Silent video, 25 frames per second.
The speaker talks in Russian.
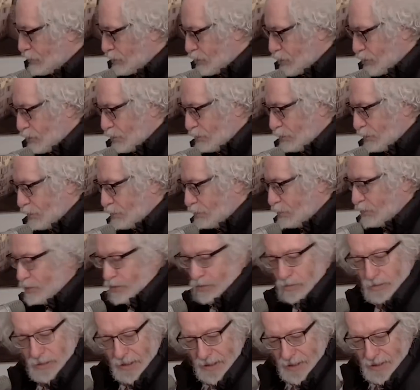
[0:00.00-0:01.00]
что
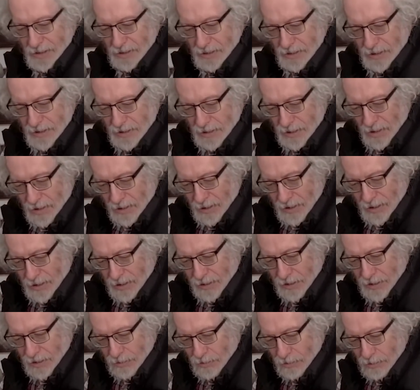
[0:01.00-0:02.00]
любой украинский
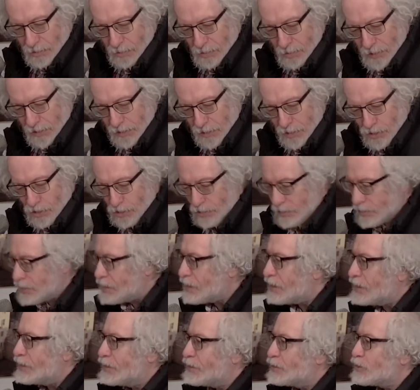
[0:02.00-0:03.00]
солдат, который пересечет
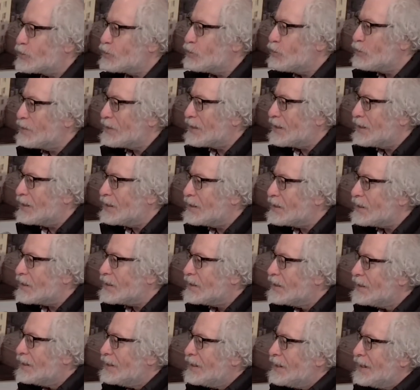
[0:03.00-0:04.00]
границу
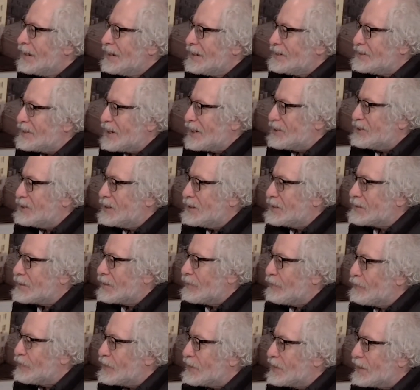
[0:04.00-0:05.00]
Украины с
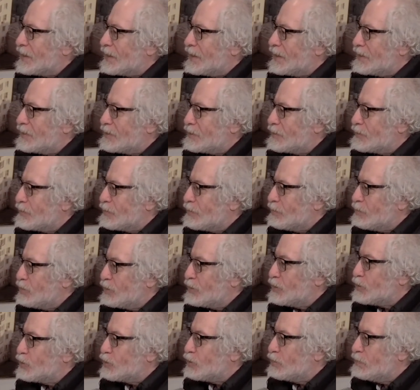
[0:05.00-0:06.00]
Российской Федерацией,
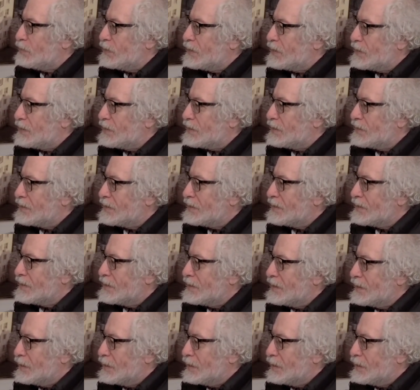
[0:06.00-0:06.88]
будет убит, и не